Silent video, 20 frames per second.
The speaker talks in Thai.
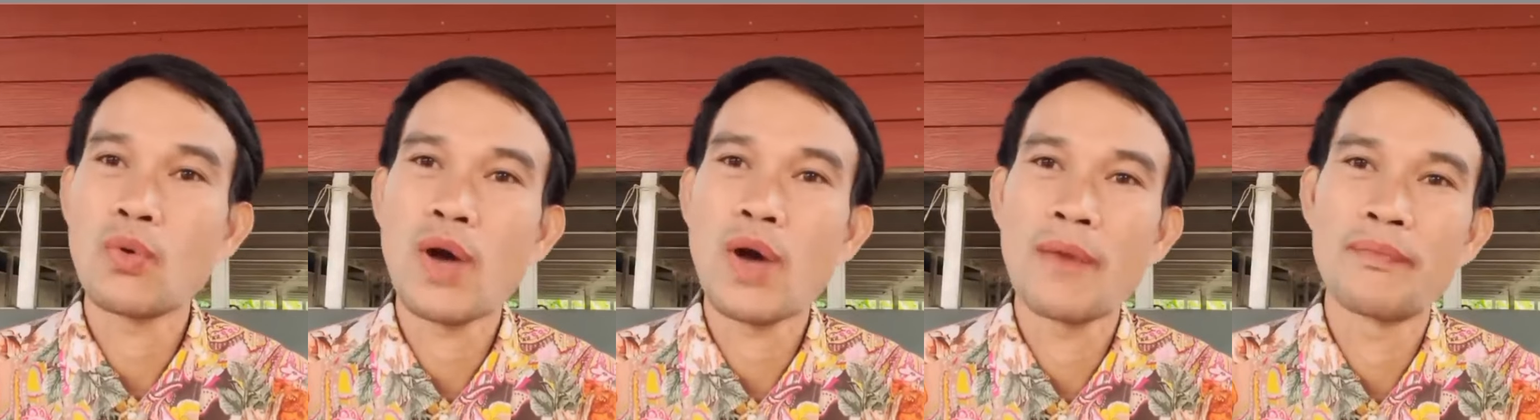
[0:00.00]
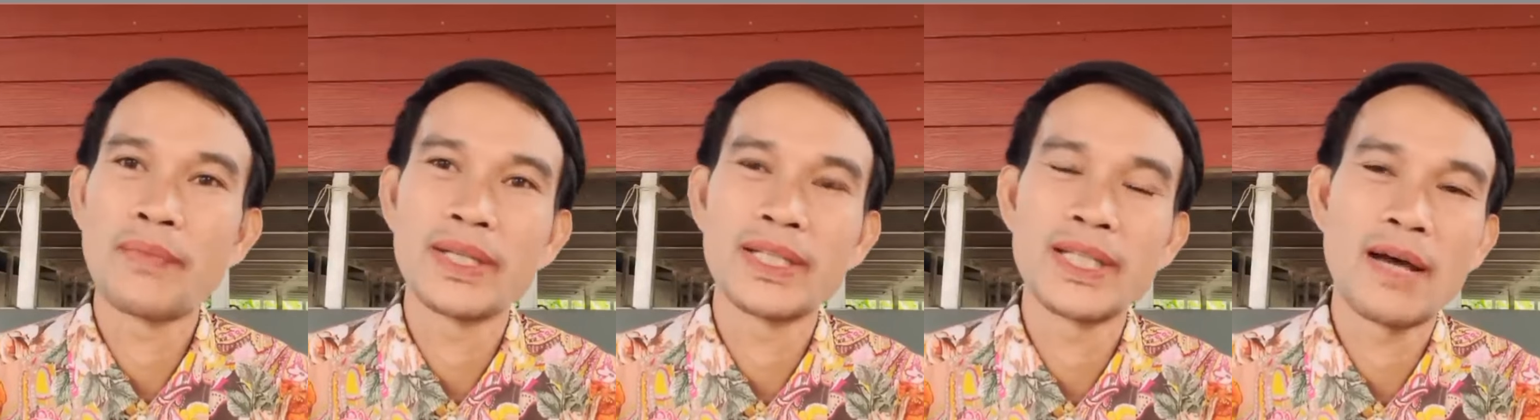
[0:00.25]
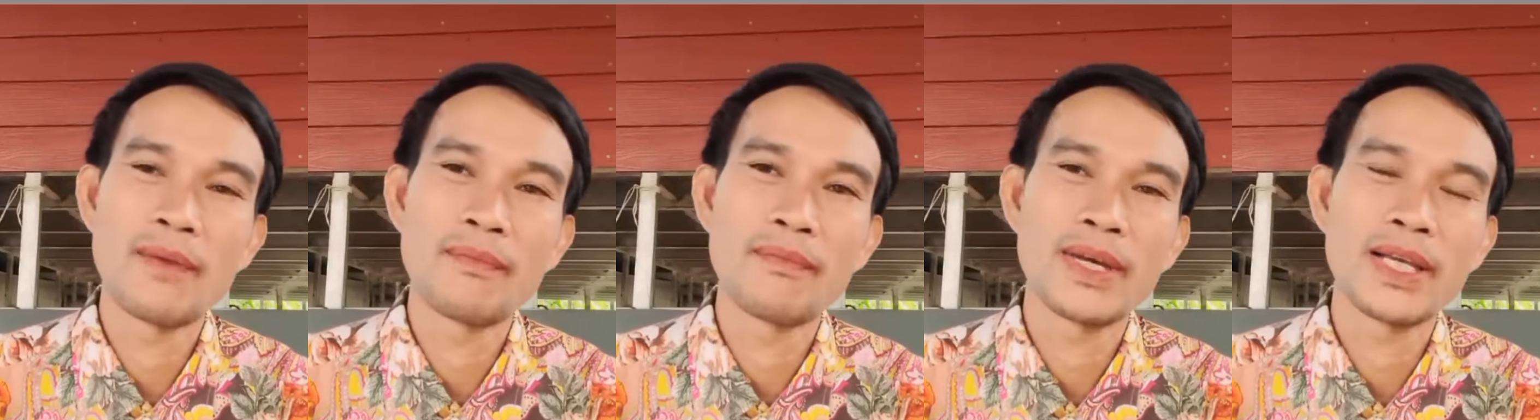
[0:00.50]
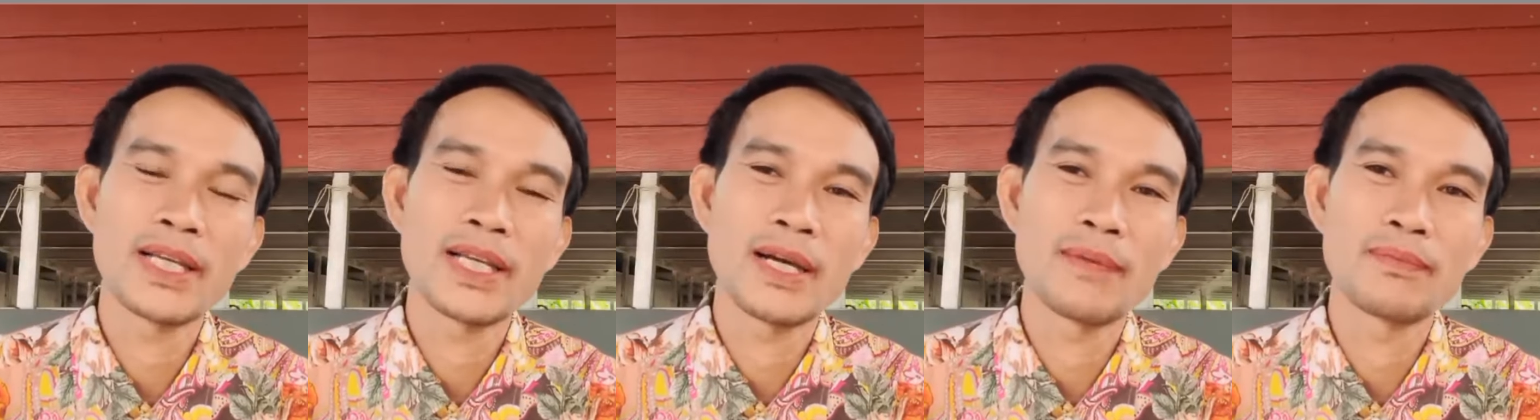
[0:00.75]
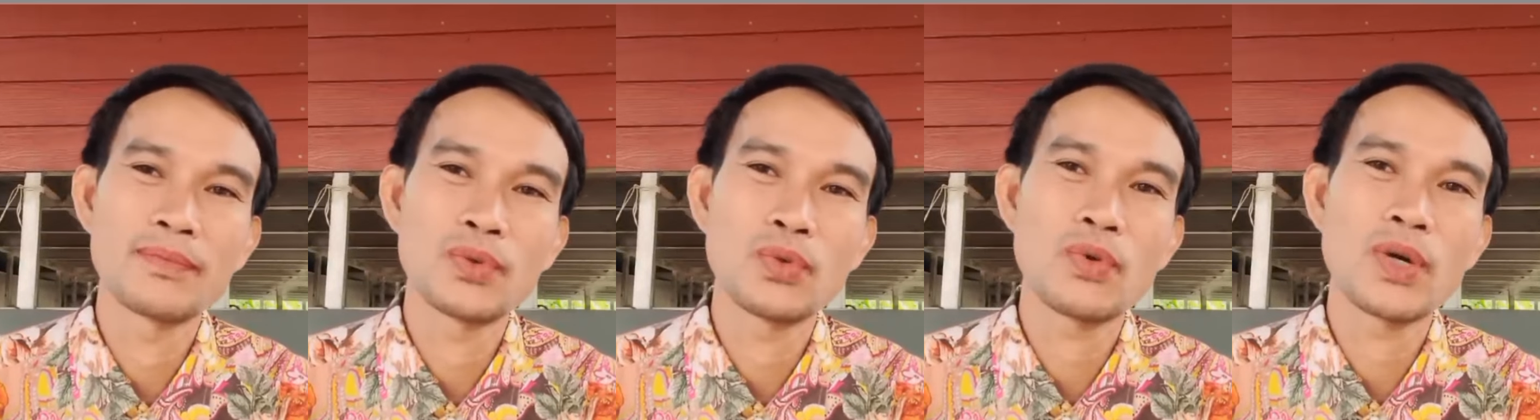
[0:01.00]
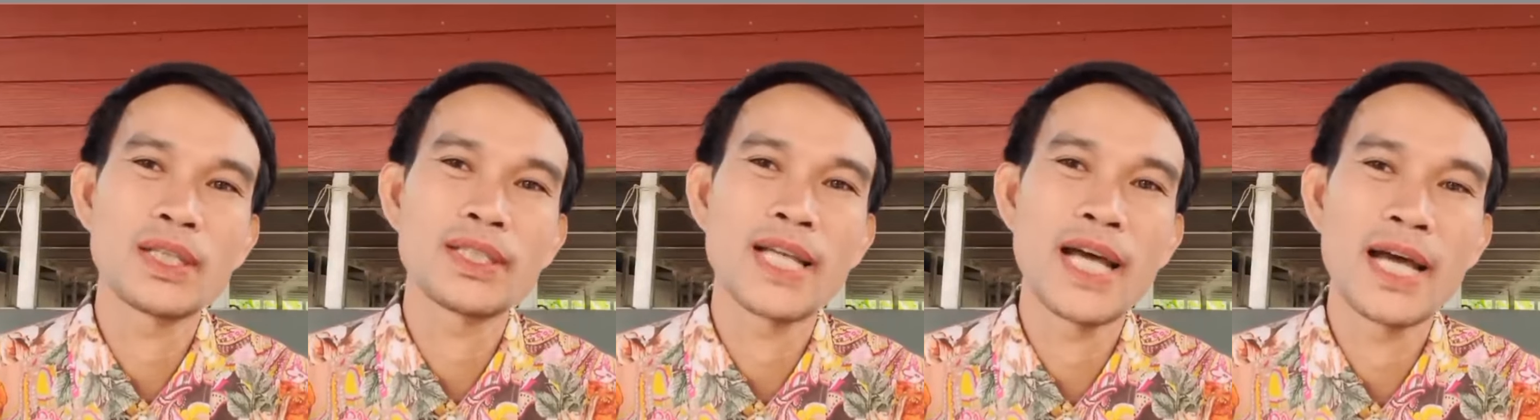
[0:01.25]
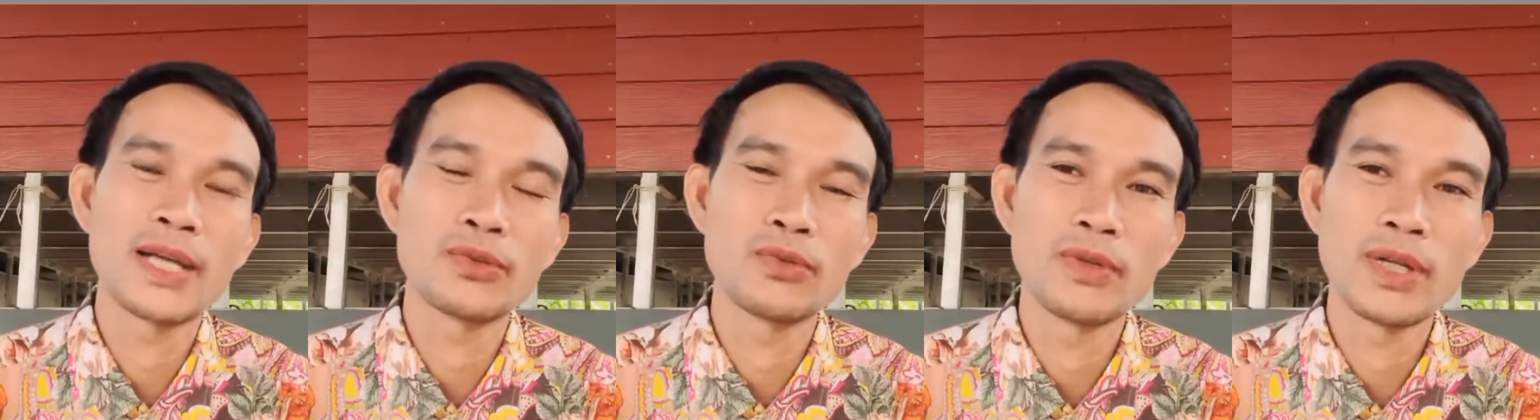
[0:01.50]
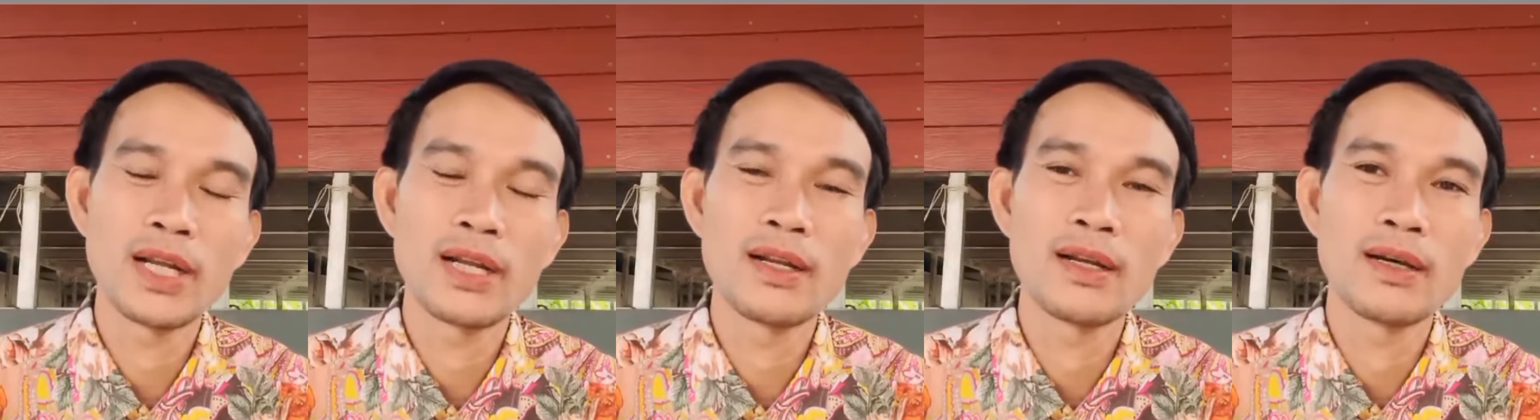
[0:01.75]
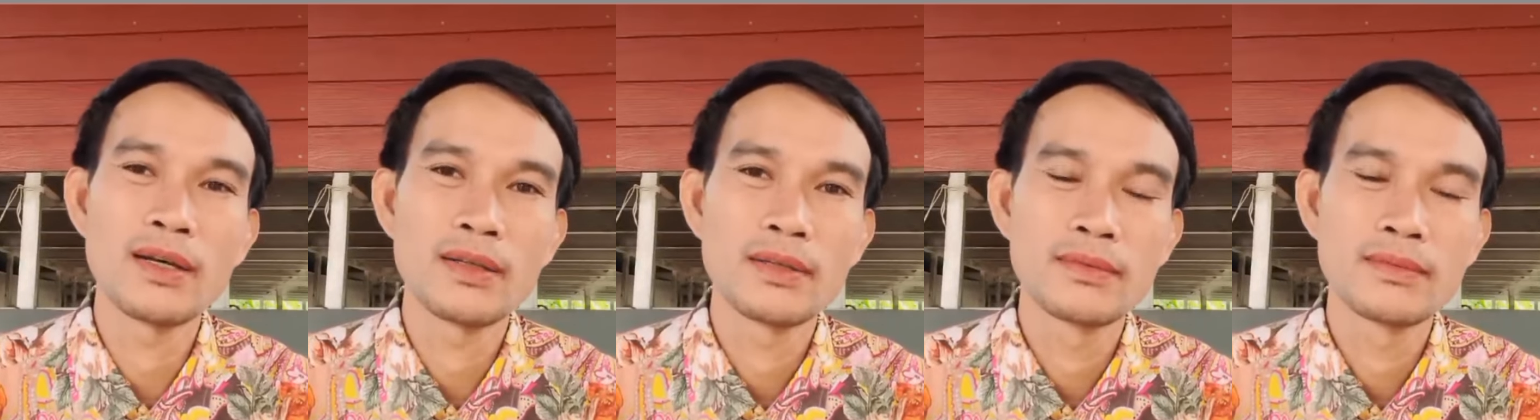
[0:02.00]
ความเป็นธรรมให้กับตุ๊กตาตัวนั้นเหรอ